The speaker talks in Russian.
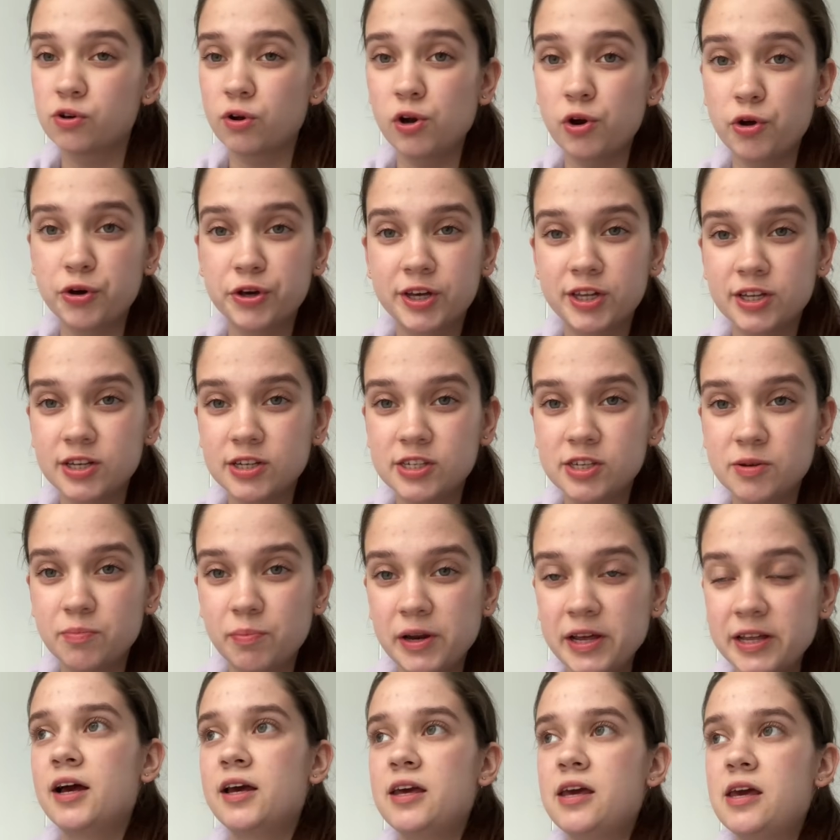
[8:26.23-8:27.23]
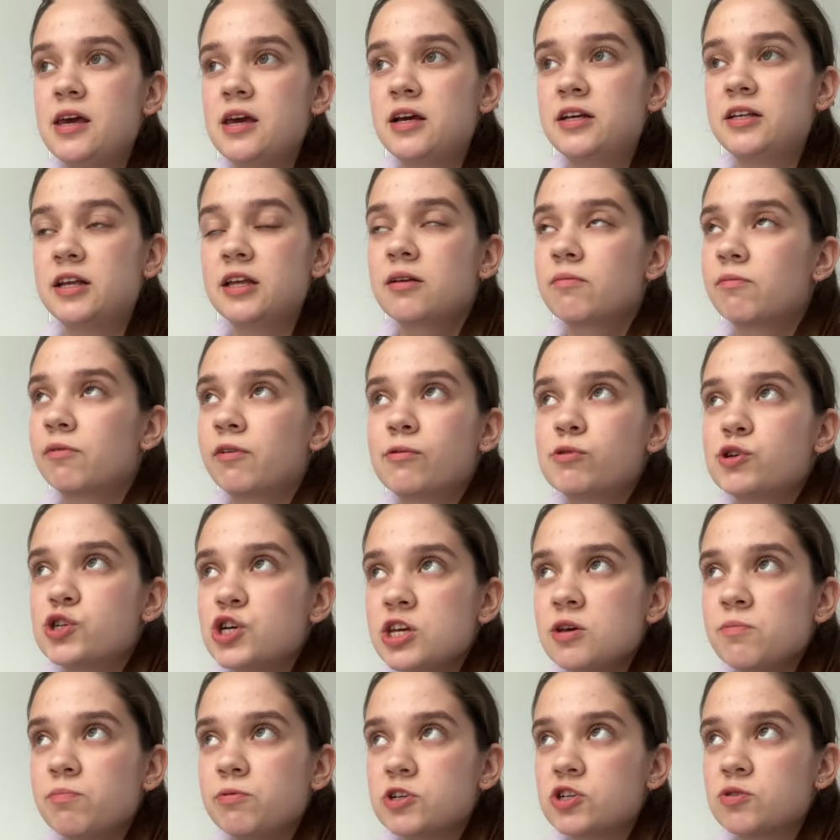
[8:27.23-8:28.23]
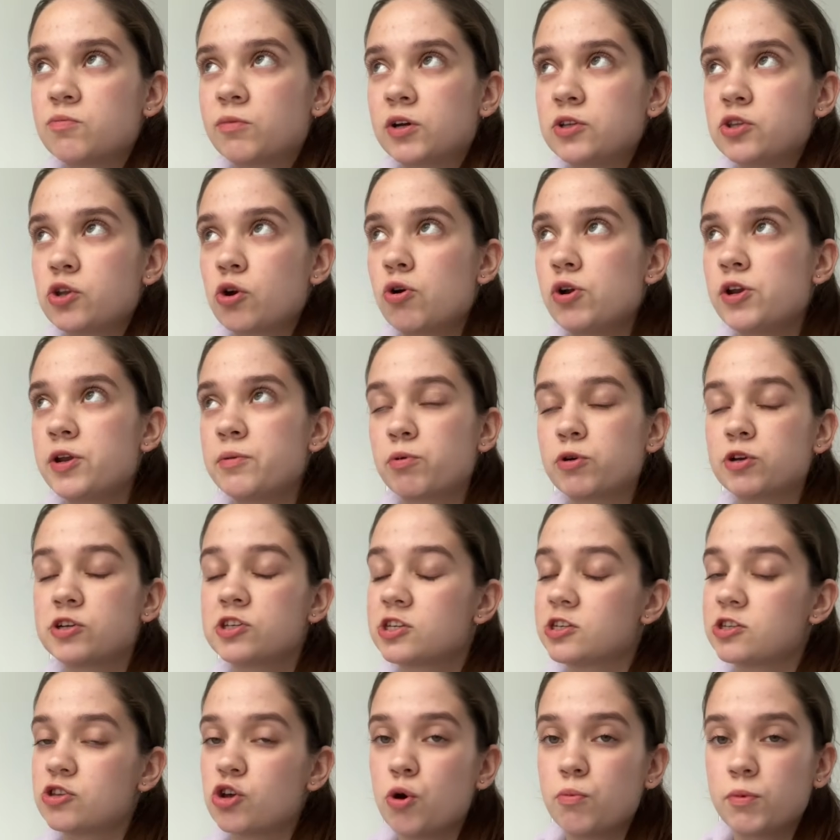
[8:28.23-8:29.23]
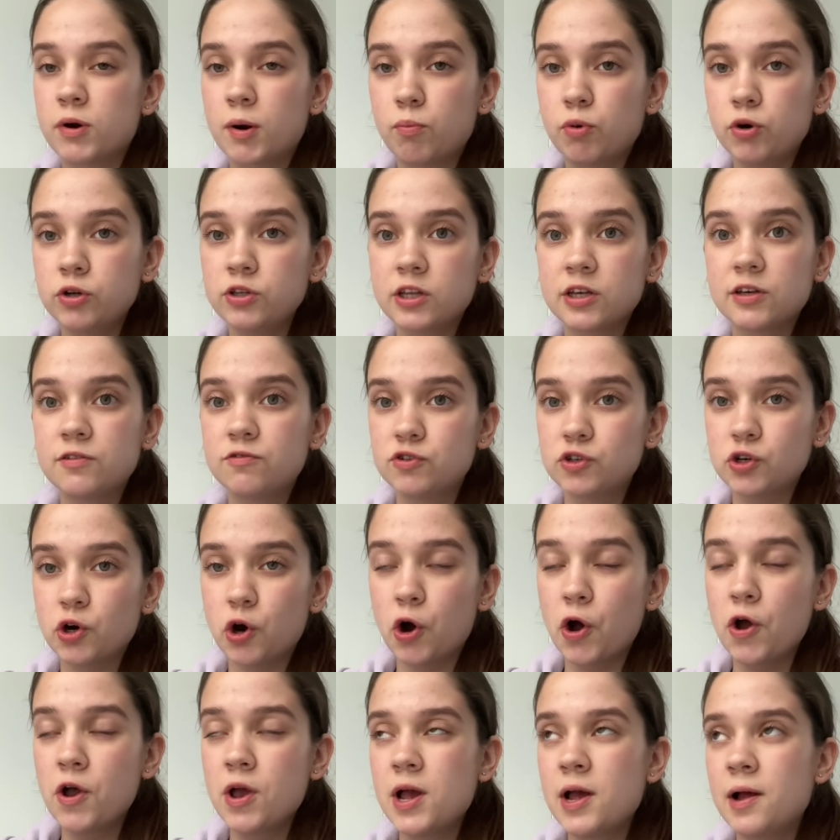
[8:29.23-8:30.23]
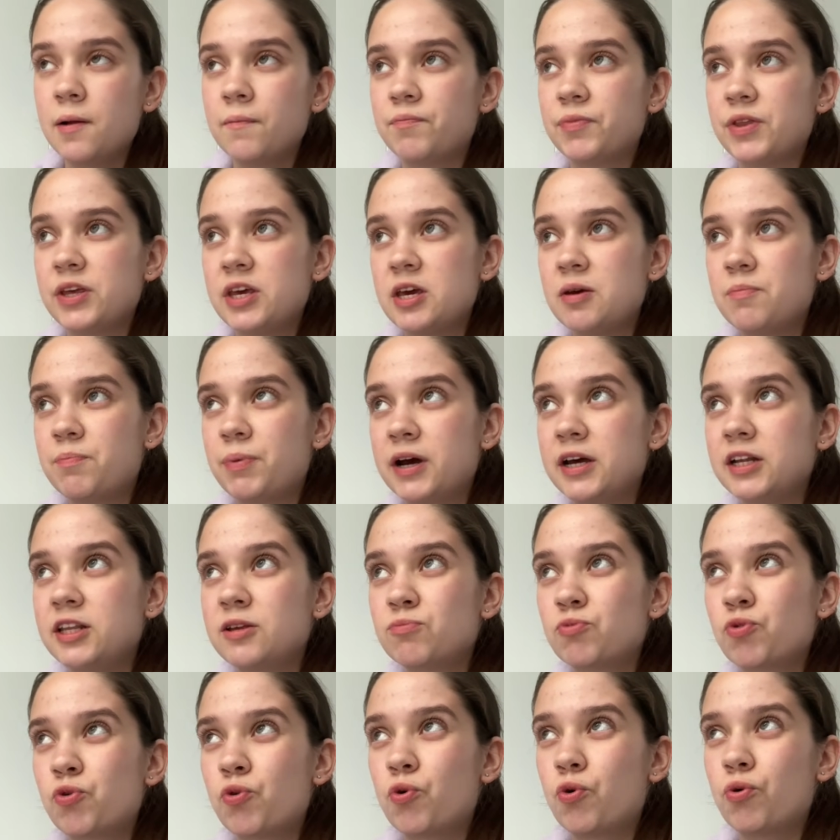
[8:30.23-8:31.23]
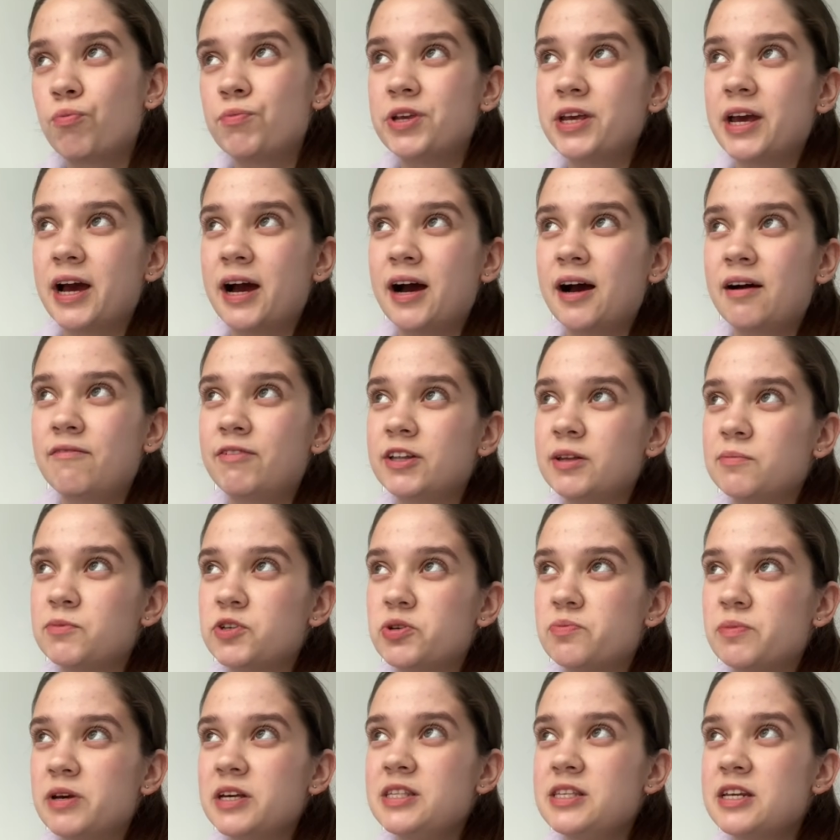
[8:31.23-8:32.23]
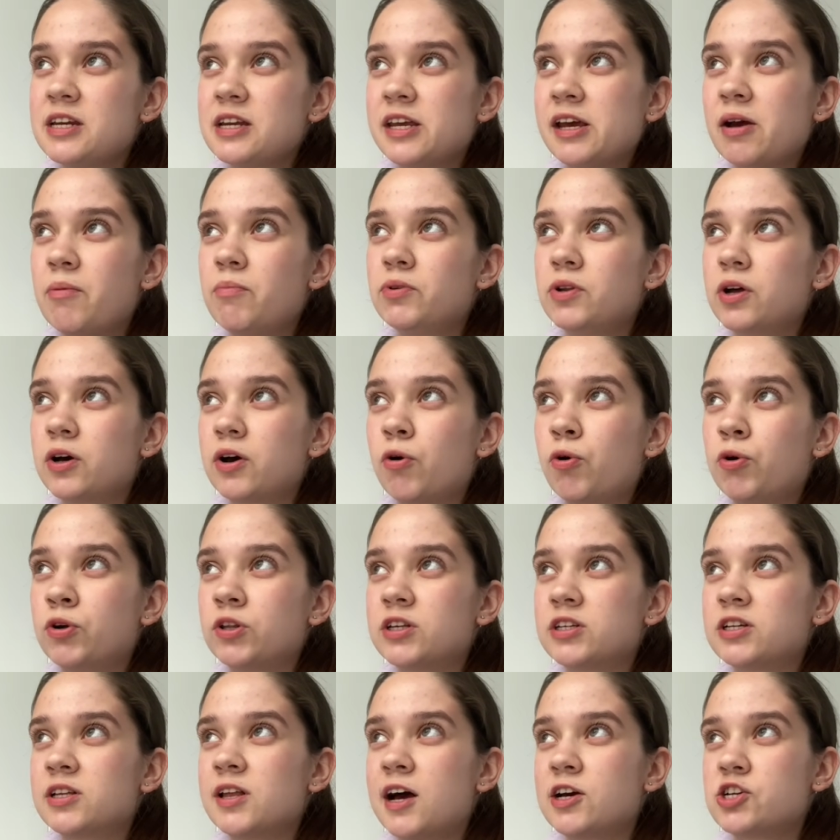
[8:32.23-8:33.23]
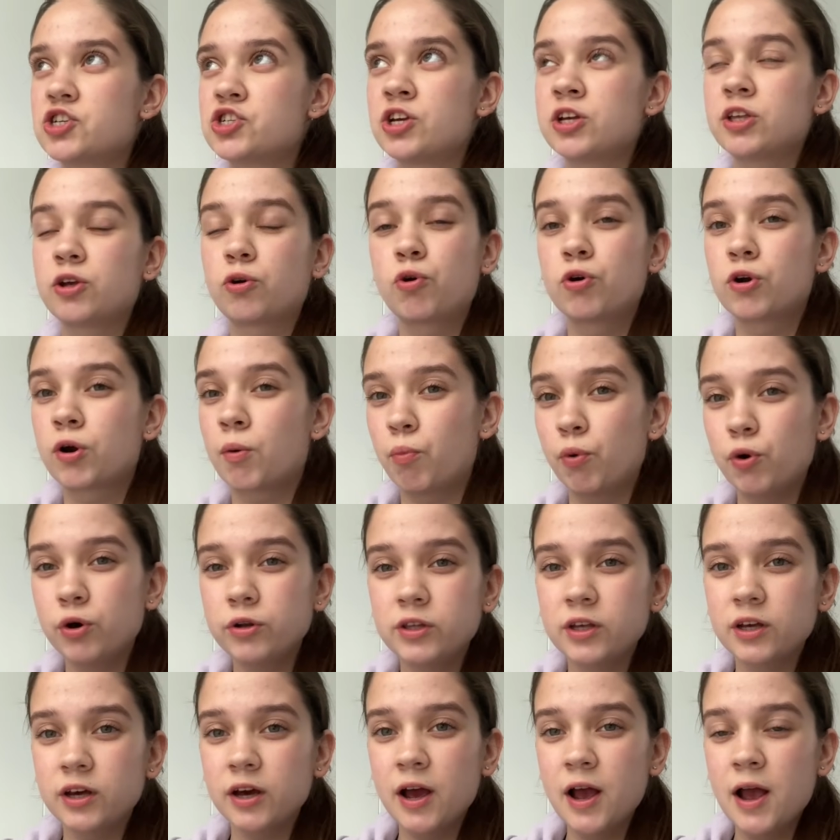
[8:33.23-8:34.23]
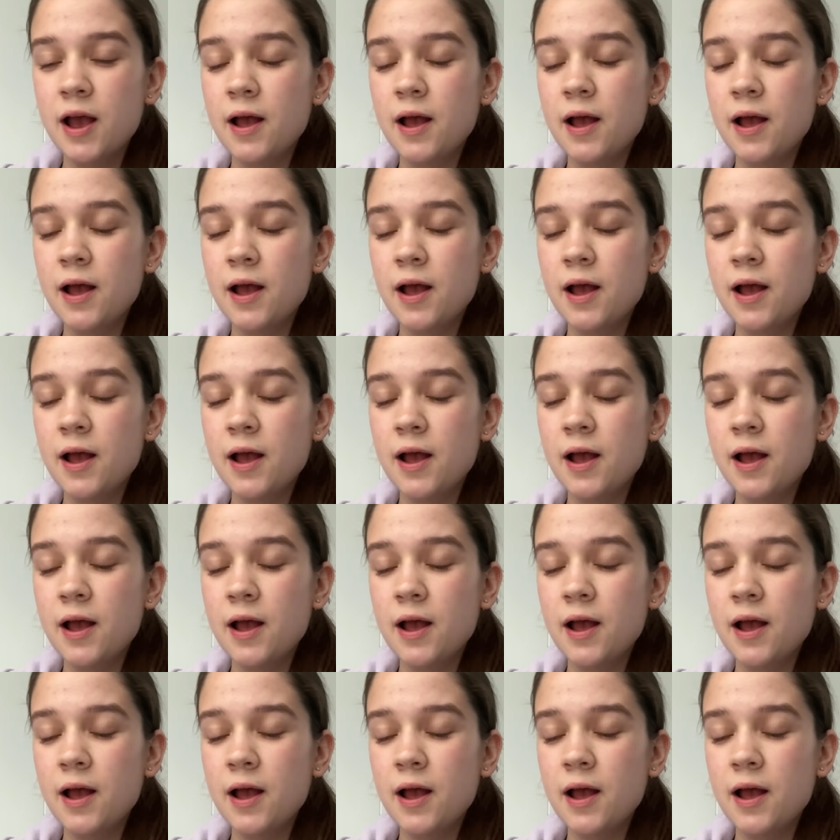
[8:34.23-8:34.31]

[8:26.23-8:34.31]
легкие дисциплины, и где-то мы вообще не пишем контрольные, просто сдаем работы и все. И поэтому у меня в этом семестре не было какой-то слаженной такой работы,